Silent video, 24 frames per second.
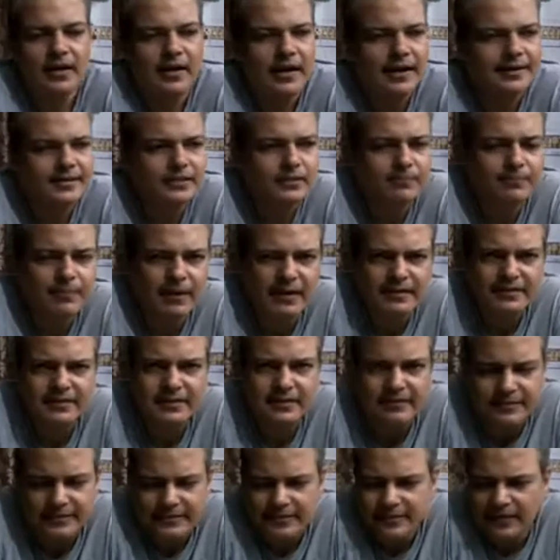आइए बात
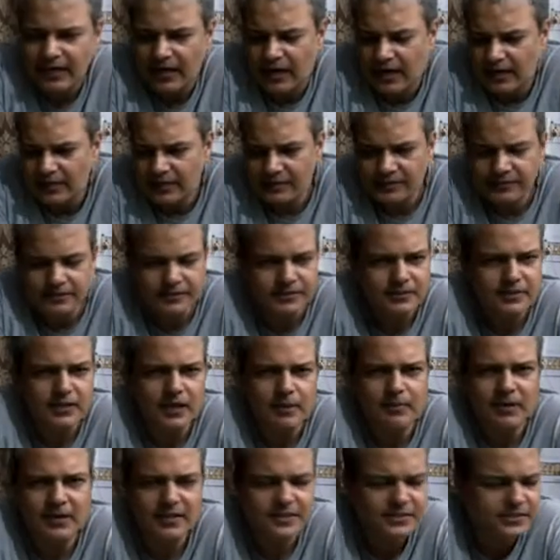करते हैं आनंद की
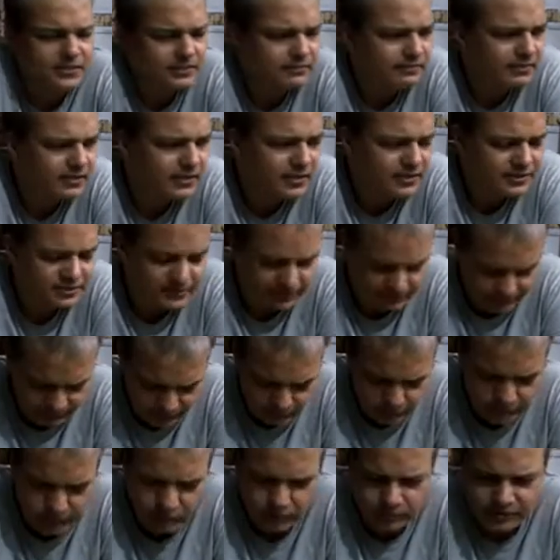हमारे जीवन का सिर्फ
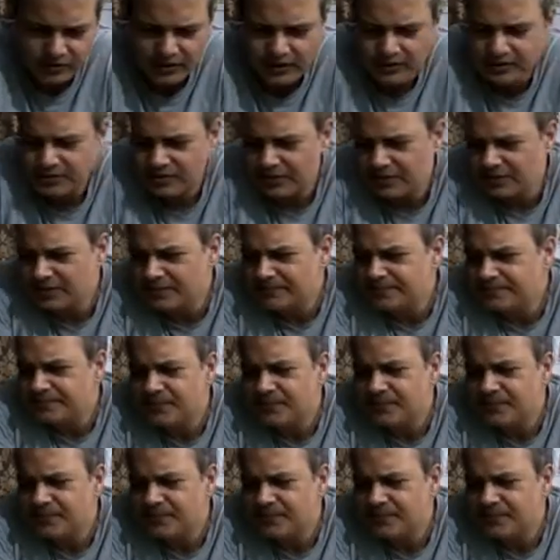दो ही उद्देश्य हैं